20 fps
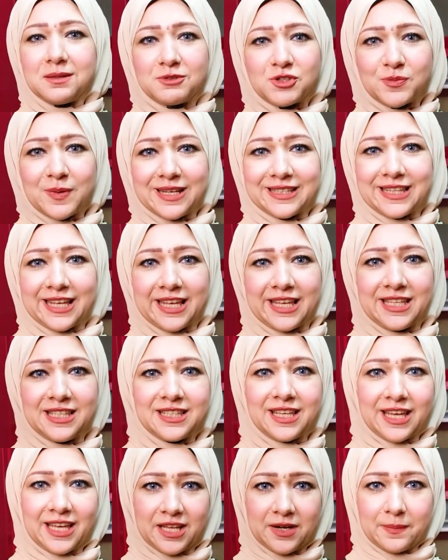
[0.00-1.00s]
احنا مش
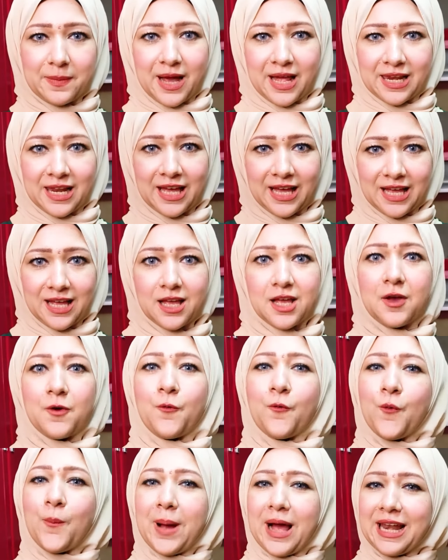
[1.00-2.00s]
محتاجين غير معلقه
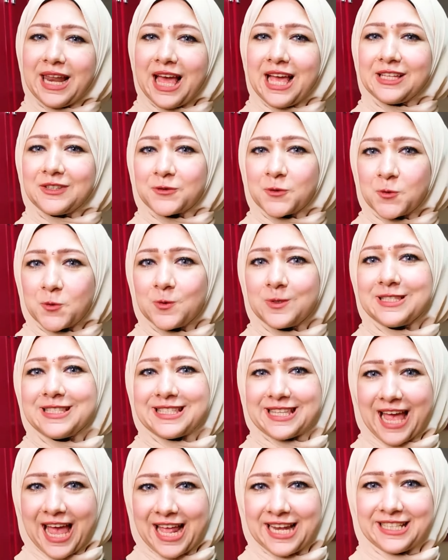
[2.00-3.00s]
ومعلقه
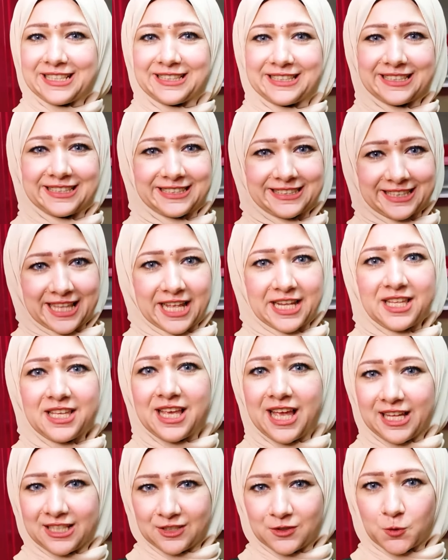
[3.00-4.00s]
تكون سهله
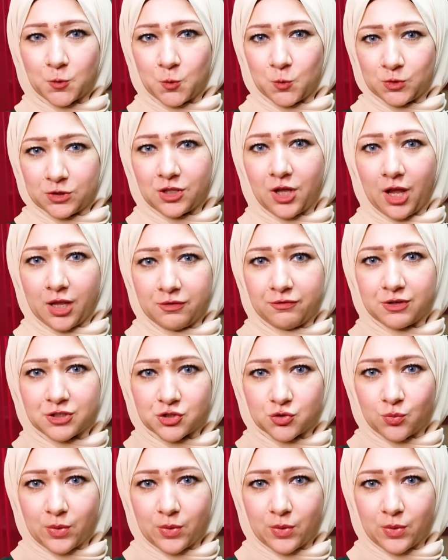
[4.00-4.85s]
التاني يعني تكون ضعيفه